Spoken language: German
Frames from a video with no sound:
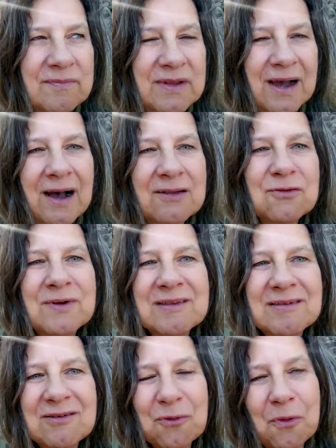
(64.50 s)
ja, also wenn
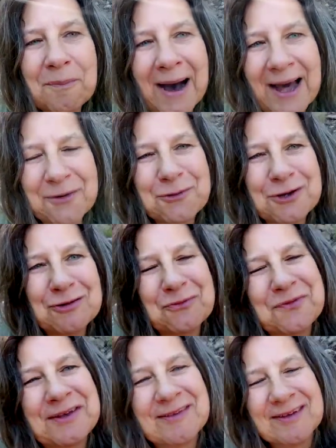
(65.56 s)
es nicht Romane oder
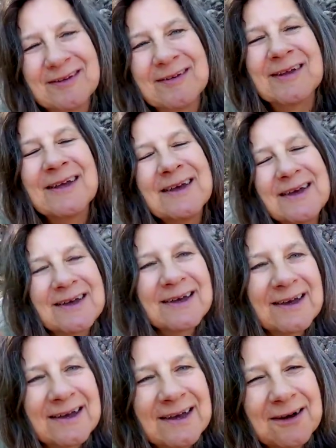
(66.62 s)
sowas sind.
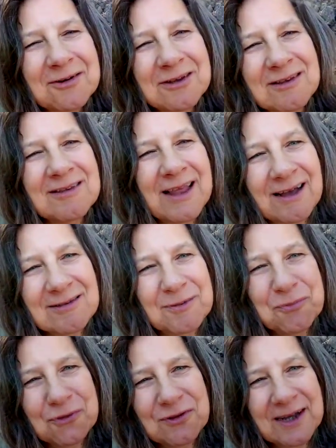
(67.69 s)
Und das ist das erste
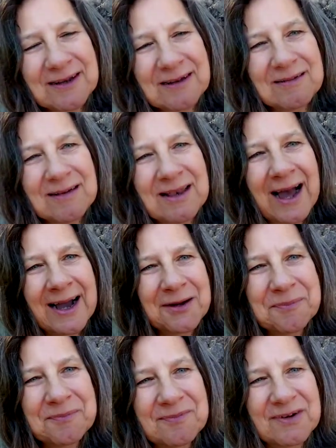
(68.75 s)
Buch seit
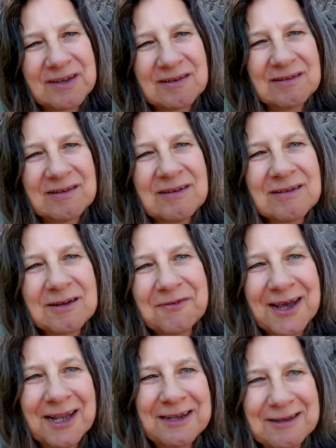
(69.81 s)
langem, was ich nicht
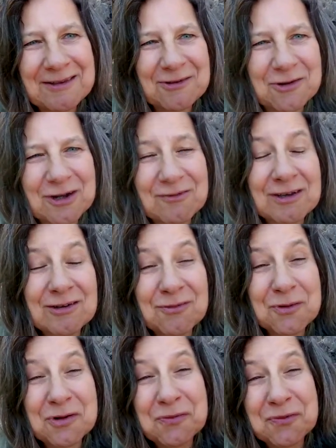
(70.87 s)
quer lese, sondern was ich
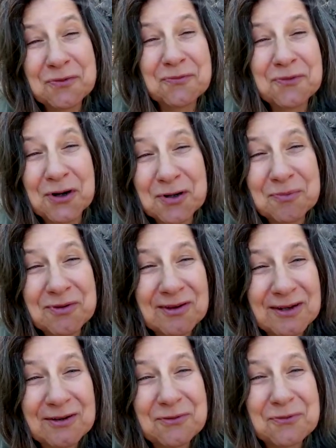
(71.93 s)
wirklich von vorne bis
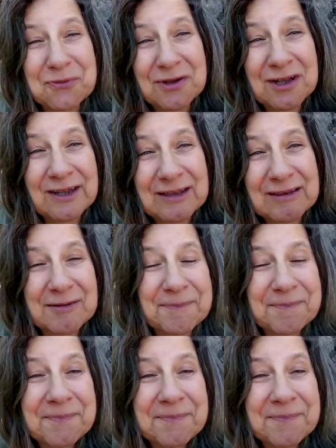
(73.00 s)
hinten durchlese.